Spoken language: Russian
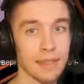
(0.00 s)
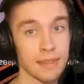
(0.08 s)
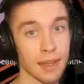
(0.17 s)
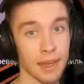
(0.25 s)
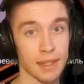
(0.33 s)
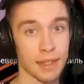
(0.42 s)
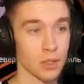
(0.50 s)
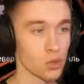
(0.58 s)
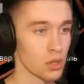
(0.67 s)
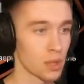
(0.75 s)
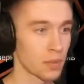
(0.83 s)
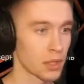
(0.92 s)
И да, я
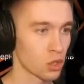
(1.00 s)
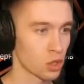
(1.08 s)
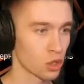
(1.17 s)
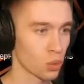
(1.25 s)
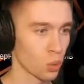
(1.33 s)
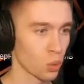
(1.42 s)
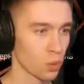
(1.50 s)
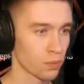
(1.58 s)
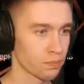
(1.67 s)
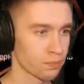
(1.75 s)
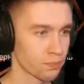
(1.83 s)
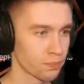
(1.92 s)
хочу заметить,
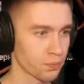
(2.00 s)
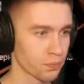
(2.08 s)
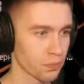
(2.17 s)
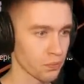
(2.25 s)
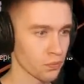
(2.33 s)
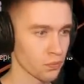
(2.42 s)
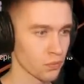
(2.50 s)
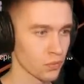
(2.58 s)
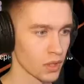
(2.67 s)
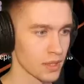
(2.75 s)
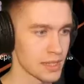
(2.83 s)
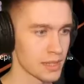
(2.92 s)
что
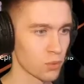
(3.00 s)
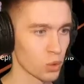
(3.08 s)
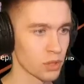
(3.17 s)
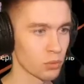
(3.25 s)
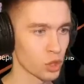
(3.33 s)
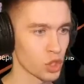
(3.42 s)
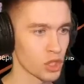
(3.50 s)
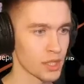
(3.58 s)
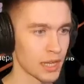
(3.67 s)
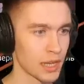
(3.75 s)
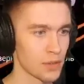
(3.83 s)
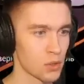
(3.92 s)
звук
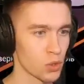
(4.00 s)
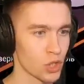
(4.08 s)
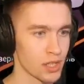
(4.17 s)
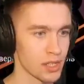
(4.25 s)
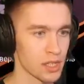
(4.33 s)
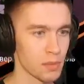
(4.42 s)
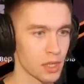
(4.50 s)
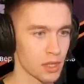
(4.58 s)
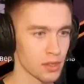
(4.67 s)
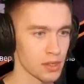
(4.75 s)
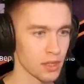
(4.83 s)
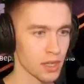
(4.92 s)
немножечко, скорее всего, сейчас
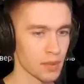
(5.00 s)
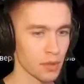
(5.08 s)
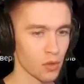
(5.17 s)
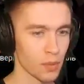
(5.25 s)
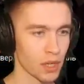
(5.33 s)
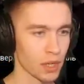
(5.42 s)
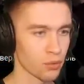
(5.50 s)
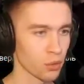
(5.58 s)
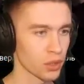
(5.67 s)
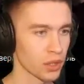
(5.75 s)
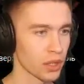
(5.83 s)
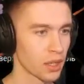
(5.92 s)
изменился, да, моего
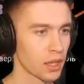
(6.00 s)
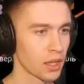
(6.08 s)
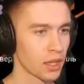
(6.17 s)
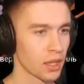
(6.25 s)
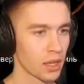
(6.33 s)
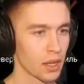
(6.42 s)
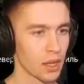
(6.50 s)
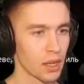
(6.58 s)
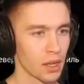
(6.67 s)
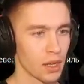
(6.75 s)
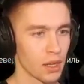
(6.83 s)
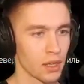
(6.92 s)
микрофона.
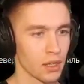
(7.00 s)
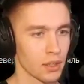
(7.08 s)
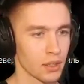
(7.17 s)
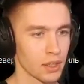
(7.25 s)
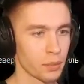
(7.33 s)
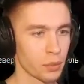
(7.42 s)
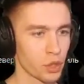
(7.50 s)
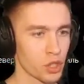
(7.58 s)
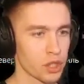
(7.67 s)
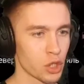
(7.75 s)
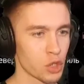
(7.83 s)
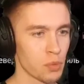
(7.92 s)
Ты
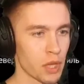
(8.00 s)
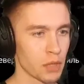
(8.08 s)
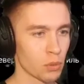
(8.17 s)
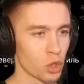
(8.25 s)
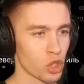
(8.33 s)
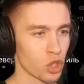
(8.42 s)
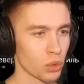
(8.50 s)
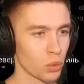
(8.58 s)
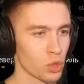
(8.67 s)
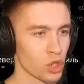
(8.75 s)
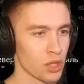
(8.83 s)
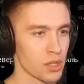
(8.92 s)
будешь слышать меня немножечко
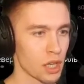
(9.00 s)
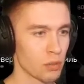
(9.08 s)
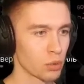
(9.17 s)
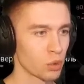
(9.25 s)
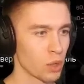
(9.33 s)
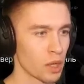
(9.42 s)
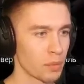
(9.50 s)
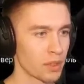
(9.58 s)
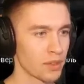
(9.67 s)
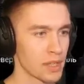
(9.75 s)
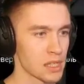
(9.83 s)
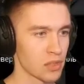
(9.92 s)
лучше, не знаю, буду ли я
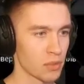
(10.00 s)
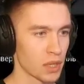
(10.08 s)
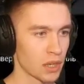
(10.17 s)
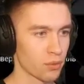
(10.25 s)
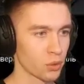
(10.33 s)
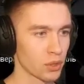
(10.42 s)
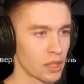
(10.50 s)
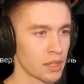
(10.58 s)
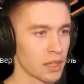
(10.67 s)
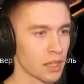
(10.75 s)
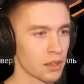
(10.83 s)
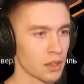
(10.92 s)
плеваться в микрофон
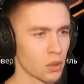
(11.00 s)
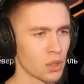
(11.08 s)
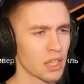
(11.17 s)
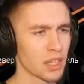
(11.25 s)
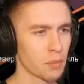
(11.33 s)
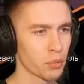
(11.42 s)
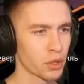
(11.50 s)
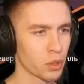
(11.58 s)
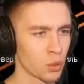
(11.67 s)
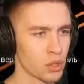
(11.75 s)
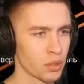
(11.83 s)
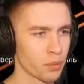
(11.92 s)
или нет, но я там
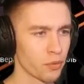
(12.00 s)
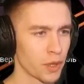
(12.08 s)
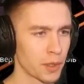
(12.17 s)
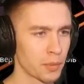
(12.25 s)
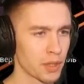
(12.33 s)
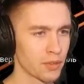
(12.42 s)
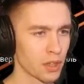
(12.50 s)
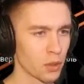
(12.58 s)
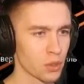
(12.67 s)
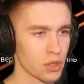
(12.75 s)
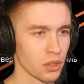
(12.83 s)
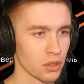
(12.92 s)
подкрутил, под,
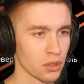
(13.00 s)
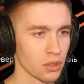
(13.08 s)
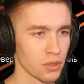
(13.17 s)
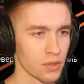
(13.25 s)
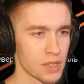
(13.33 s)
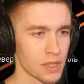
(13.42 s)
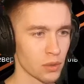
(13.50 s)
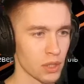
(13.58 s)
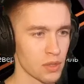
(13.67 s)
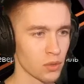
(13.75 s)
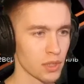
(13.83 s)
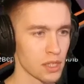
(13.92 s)
подвыкрутил все
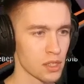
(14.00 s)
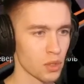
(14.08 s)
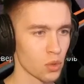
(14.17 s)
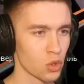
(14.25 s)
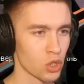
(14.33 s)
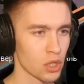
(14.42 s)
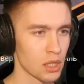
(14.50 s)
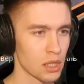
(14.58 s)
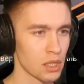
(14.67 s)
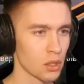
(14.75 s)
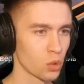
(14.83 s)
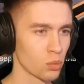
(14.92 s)
вот эти вот настроечки
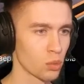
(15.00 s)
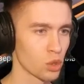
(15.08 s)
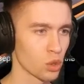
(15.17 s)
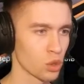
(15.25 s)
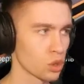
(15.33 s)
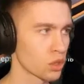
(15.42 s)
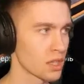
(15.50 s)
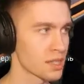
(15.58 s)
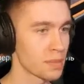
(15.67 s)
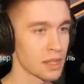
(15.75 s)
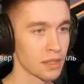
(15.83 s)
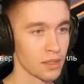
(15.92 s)
и думаю, что что-то
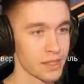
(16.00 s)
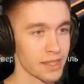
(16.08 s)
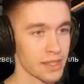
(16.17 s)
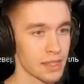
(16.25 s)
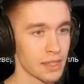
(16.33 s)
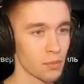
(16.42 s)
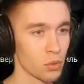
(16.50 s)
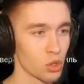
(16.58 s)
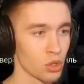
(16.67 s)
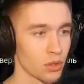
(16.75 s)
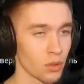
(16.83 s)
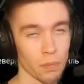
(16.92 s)
изменилось. Если ты
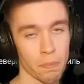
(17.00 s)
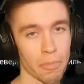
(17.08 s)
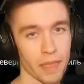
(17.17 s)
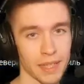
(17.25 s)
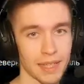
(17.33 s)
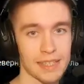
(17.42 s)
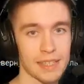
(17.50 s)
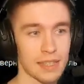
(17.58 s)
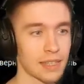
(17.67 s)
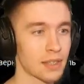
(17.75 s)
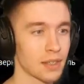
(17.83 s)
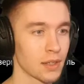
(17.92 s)
можешь, ну, если
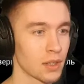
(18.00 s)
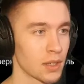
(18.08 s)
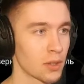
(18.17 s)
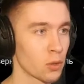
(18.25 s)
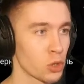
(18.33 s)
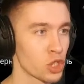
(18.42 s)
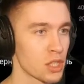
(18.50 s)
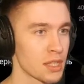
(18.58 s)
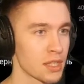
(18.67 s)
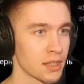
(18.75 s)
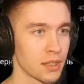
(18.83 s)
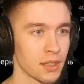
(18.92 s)
ты э,
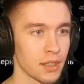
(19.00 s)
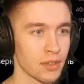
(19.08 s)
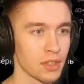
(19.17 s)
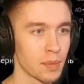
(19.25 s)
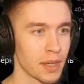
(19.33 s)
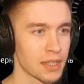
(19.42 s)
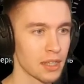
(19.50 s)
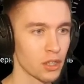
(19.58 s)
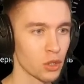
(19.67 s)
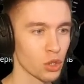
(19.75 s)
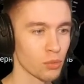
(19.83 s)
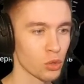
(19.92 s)
очень э,
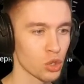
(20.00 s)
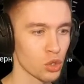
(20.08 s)
внимательный, то ты